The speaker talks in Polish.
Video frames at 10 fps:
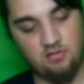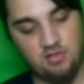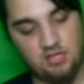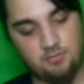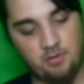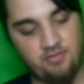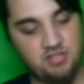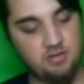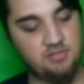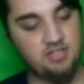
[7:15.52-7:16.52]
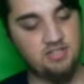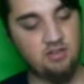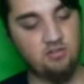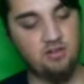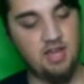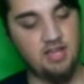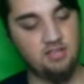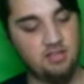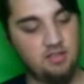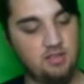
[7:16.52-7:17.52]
Kiedyś prowadziłem sesję online.